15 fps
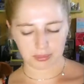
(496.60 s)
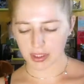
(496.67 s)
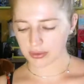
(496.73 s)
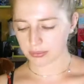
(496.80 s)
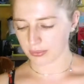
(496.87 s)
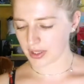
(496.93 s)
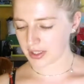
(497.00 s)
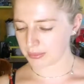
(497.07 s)

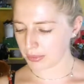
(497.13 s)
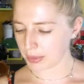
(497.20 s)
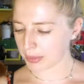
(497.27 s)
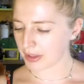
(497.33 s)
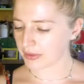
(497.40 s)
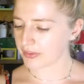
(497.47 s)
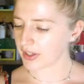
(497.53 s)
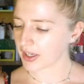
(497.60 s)
pardon, un de mes
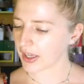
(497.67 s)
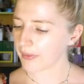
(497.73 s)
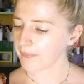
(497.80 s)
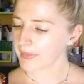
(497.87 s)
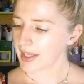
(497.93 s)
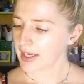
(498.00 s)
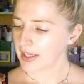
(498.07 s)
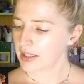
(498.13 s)

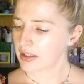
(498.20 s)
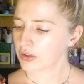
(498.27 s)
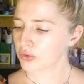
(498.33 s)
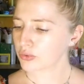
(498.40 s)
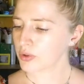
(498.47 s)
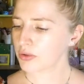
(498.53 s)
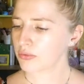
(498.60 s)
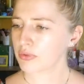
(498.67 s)
préférés. Et
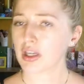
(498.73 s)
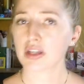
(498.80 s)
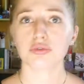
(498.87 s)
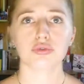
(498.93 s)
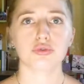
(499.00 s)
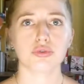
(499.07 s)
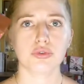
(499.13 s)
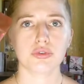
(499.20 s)
ensuite on a
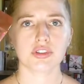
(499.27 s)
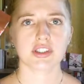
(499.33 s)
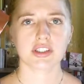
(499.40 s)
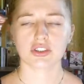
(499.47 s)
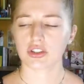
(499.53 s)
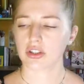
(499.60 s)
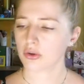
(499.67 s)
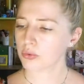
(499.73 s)
du coup le
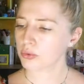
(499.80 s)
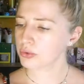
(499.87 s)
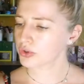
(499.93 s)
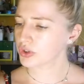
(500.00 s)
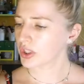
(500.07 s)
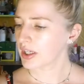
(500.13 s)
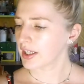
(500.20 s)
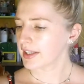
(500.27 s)
sachet
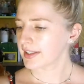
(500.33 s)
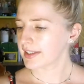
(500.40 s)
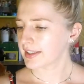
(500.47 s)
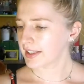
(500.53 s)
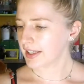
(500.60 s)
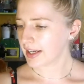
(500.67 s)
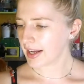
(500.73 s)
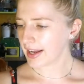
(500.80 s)
rouge
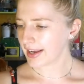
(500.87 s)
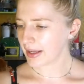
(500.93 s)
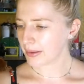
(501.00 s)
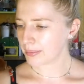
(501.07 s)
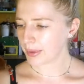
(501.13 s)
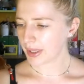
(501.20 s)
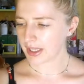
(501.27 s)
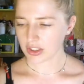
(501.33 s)
qui est à la
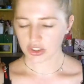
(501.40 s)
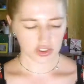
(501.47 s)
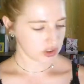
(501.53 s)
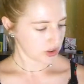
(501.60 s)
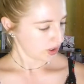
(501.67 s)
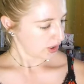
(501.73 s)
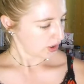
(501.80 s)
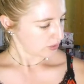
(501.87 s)

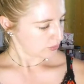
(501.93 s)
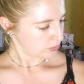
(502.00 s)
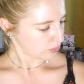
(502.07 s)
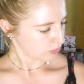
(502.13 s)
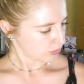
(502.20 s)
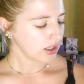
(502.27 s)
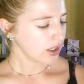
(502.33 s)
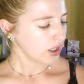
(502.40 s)
pêche.
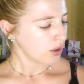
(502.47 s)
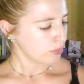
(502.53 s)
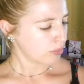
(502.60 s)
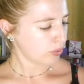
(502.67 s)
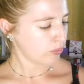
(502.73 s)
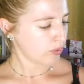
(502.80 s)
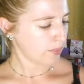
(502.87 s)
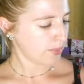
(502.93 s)
Donc,
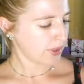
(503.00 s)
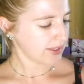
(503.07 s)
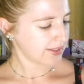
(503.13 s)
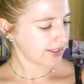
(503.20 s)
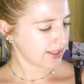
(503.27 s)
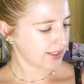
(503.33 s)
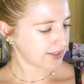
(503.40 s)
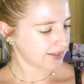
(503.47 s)
pourquoi pas un
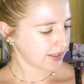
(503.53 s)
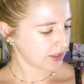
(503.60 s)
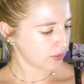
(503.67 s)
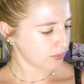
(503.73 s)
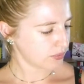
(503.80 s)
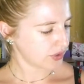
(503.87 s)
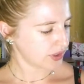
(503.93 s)
thé glacé comme aux